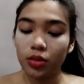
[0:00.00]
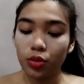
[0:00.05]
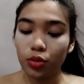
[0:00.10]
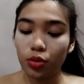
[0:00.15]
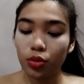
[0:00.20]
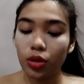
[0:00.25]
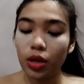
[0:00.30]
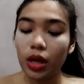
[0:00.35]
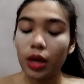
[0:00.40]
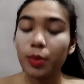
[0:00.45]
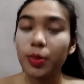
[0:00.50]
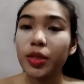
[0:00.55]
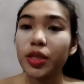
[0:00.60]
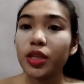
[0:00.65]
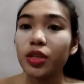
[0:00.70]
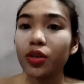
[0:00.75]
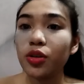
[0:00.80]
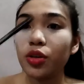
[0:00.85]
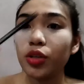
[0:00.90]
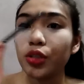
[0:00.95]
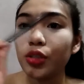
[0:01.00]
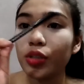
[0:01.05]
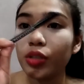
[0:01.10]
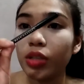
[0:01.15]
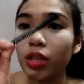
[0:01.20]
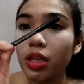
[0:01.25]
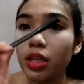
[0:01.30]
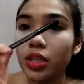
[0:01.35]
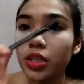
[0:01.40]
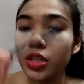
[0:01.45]
so gagamitin ko itong
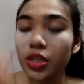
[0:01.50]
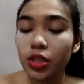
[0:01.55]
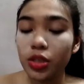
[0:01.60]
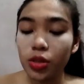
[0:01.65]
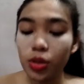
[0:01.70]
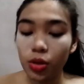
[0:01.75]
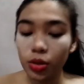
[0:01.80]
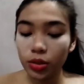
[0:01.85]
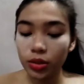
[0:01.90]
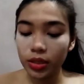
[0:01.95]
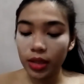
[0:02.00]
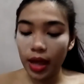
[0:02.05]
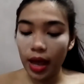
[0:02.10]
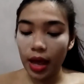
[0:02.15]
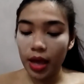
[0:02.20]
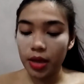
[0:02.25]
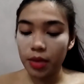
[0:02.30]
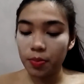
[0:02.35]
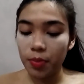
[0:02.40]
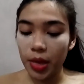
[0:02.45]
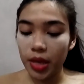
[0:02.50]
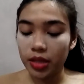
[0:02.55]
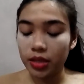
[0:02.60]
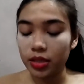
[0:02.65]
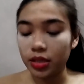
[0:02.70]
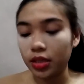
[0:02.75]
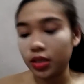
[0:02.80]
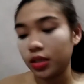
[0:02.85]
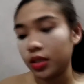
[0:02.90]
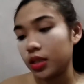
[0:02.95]
Nichido na eye
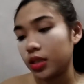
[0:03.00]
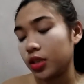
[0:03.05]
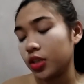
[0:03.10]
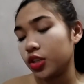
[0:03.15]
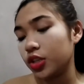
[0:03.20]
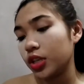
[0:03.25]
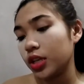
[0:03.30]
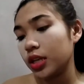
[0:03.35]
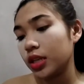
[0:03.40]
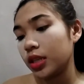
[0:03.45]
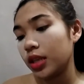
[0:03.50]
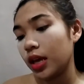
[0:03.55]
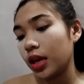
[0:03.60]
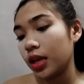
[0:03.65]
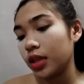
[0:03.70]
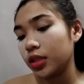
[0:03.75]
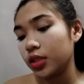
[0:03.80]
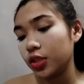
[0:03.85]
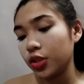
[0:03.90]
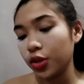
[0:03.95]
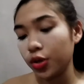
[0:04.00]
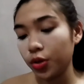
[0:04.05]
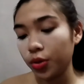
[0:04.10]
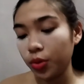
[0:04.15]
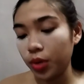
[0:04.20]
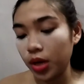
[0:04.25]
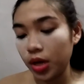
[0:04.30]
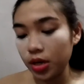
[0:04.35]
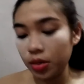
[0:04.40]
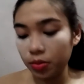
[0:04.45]
pencil in the shade
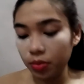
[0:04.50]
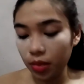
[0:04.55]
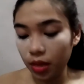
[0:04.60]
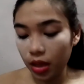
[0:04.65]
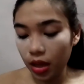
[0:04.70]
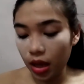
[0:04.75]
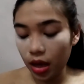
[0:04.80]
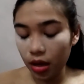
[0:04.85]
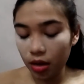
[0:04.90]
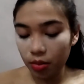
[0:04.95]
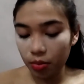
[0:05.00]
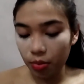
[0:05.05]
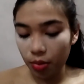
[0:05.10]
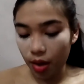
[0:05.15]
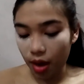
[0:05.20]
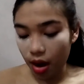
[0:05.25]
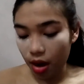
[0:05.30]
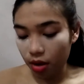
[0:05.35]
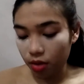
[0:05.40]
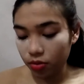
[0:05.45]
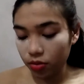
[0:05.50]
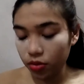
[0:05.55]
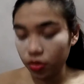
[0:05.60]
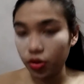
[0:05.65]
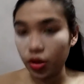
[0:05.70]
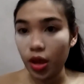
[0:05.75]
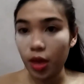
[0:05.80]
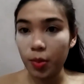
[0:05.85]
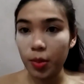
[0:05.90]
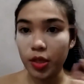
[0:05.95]
01 Black Brow.
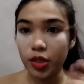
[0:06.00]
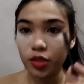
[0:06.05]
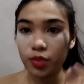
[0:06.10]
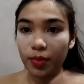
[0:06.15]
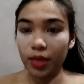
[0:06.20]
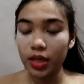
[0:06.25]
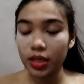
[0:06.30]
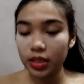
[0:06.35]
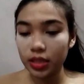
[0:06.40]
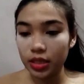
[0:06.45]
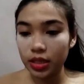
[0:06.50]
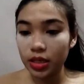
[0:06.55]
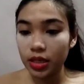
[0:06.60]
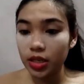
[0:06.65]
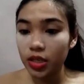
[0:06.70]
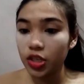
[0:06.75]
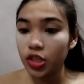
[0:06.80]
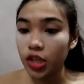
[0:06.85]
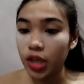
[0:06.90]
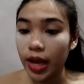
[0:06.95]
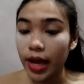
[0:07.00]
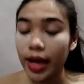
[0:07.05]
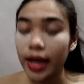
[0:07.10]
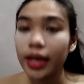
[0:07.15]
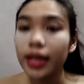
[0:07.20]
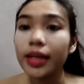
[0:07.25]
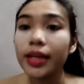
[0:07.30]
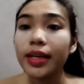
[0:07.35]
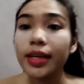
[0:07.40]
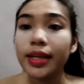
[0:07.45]
So, yan. Medyo maiksi na siya
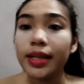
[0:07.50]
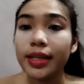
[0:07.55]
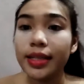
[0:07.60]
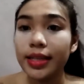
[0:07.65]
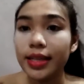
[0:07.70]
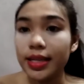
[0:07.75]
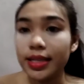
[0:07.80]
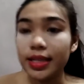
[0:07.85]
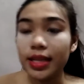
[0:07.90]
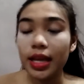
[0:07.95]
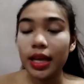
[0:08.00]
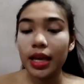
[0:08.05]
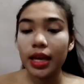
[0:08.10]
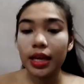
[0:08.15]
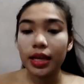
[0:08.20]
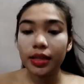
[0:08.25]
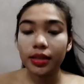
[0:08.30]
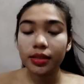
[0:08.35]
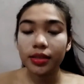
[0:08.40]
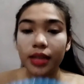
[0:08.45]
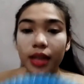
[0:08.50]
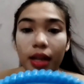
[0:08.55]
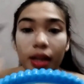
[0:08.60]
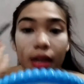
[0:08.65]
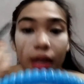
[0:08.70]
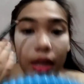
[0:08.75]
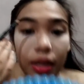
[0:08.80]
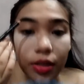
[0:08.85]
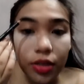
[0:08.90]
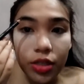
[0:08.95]
kasi eh,
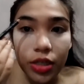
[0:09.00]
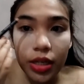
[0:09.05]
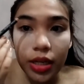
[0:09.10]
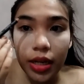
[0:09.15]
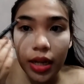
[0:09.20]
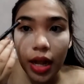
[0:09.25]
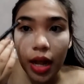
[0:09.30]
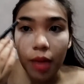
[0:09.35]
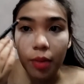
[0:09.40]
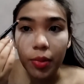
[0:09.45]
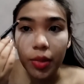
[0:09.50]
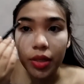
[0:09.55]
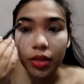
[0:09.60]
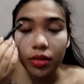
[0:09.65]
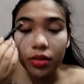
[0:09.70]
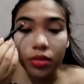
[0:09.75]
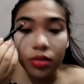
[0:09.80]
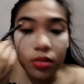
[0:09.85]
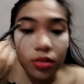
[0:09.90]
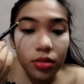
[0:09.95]
lagi siyang ginagamit.